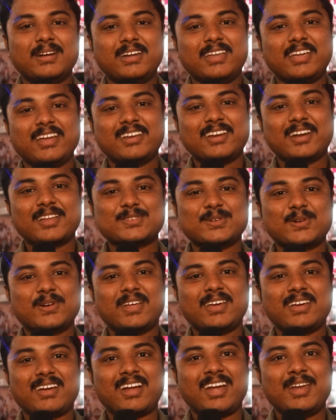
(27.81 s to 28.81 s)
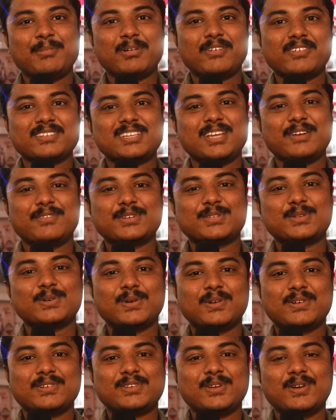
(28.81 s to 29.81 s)
டிக்கெட் கிடச்சோடனே கண்டிப்பாக ஃபஸ்ட் டே ஃபஸ்ட்
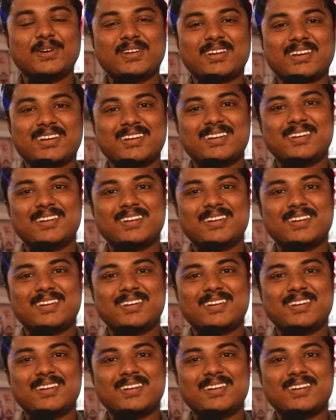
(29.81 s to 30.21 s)
ஷோ ஷியோர்